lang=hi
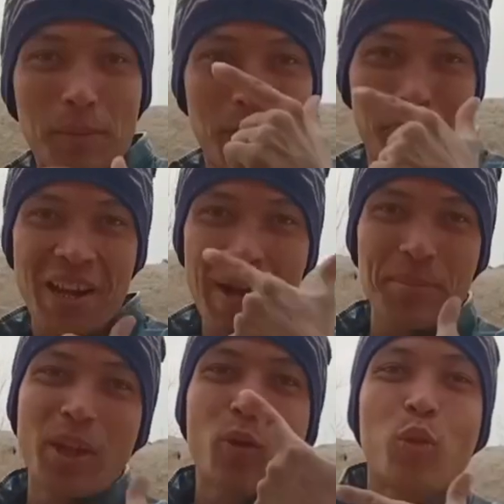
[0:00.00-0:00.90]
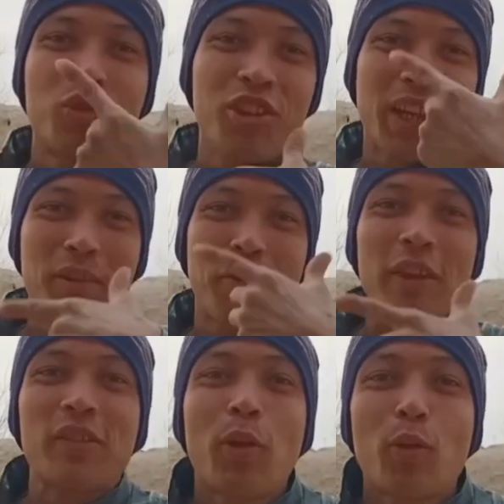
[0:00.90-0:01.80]
सबसे पहले आप मेरी खुशी देखे
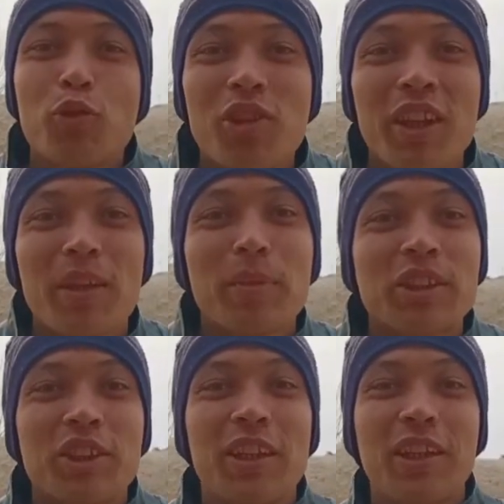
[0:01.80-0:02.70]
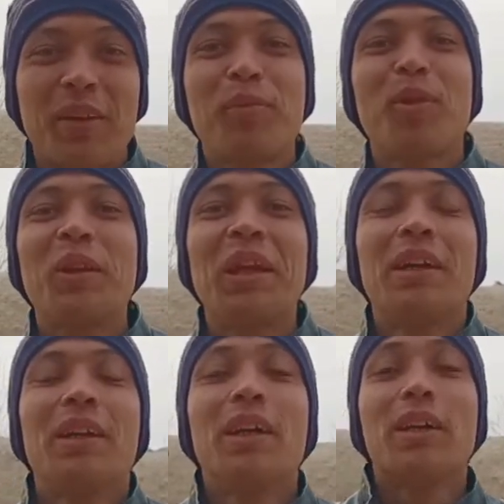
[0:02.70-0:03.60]
फैज की खुशी देखे माशाल्लाह अल्हम्दुलिल्लाह
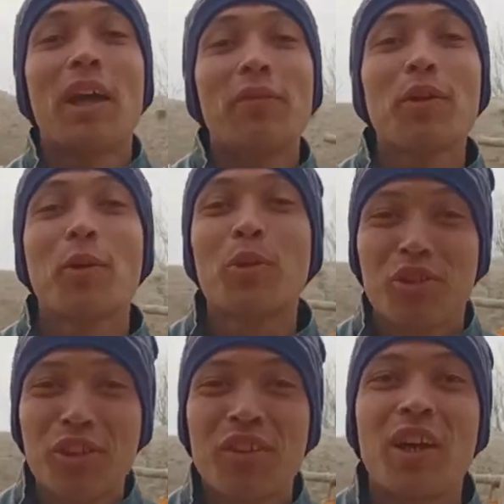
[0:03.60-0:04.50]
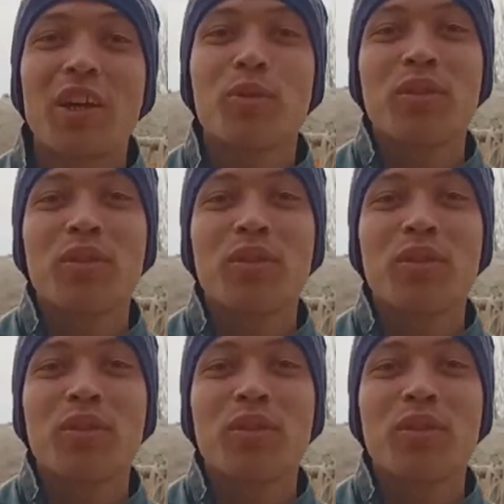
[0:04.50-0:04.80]
काफी खुश नजर आ रहा